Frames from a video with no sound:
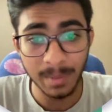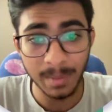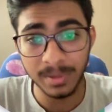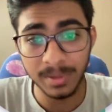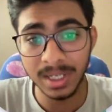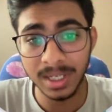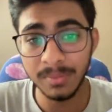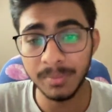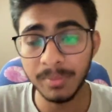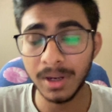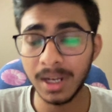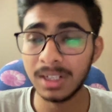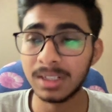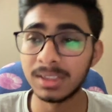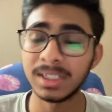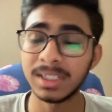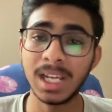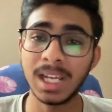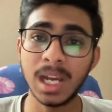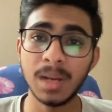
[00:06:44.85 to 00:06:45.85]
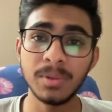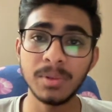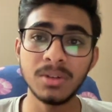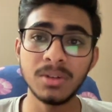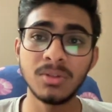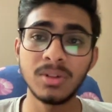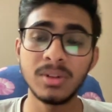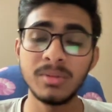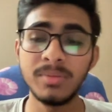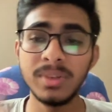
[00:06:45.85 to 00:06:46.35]
आपके पास यहाँ पे
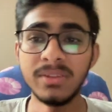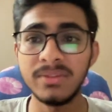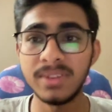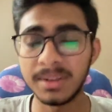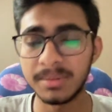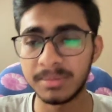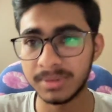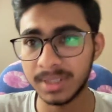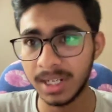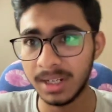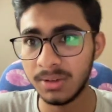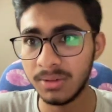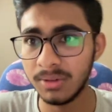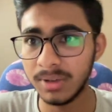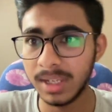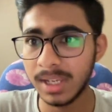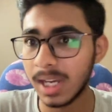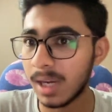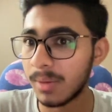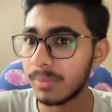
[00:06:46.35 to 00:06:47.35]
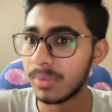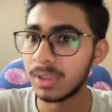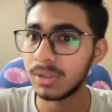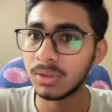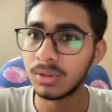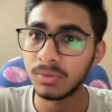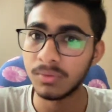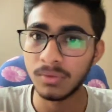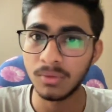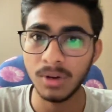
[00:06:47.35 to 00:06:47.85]
कोई भी वेबसाइट हो यहाँ पे
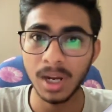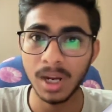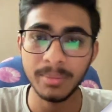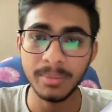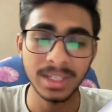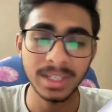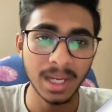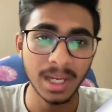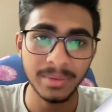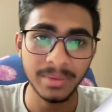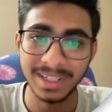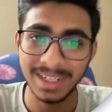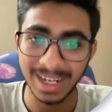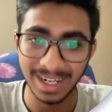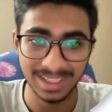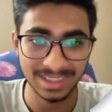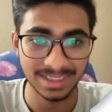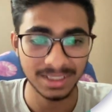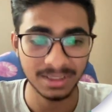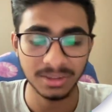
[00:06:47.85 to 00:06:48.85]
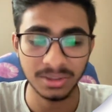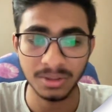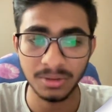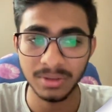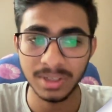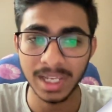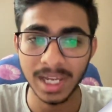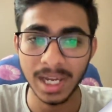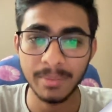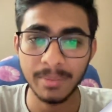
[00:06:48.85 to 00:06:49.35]
तो वो आप यहाँ पे डाल सकते हो
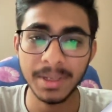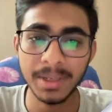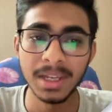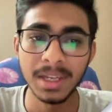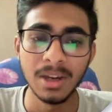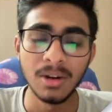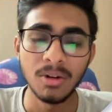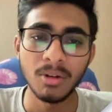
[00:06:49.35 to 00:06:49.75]
यहाँ पे